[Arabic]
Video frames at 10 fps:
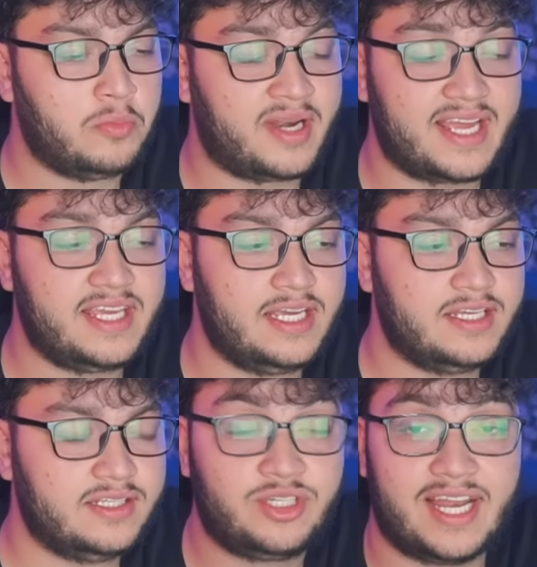
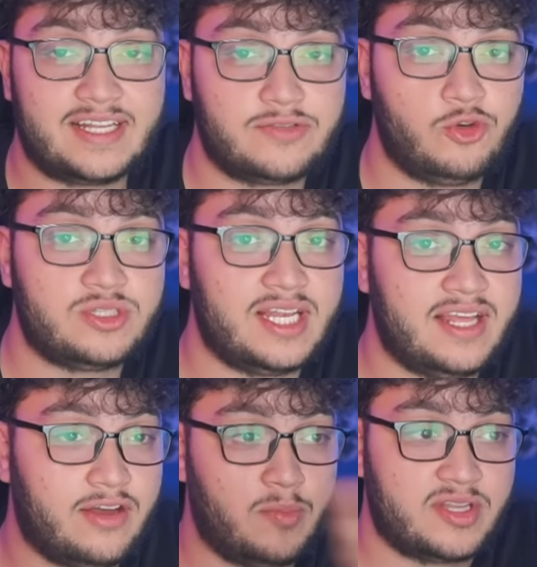وبرايي ممكن انس يفوز
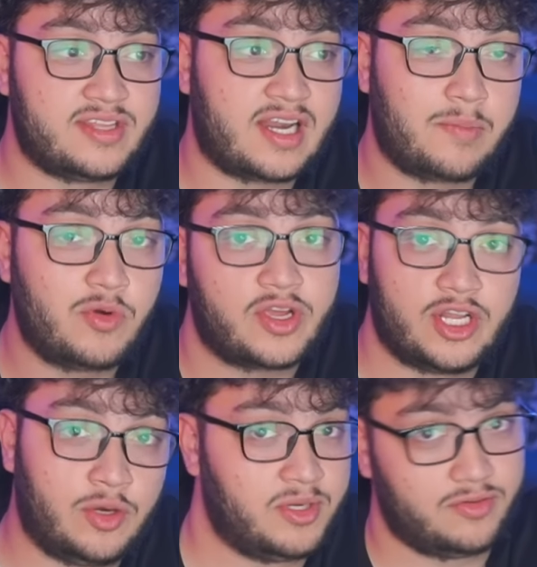الا اذا عمر تدرب
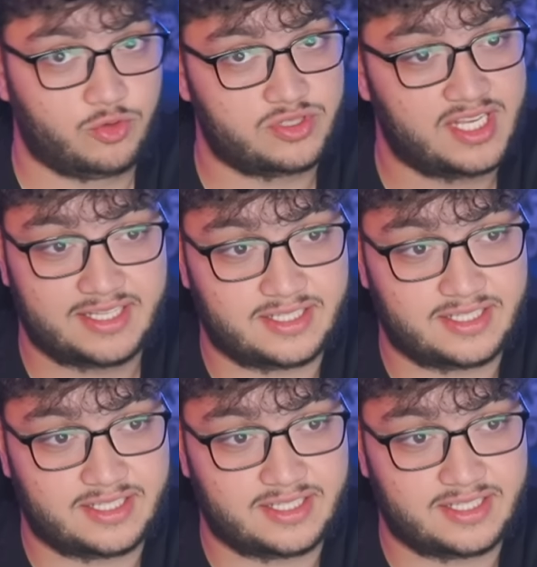ممكن عمر يفوز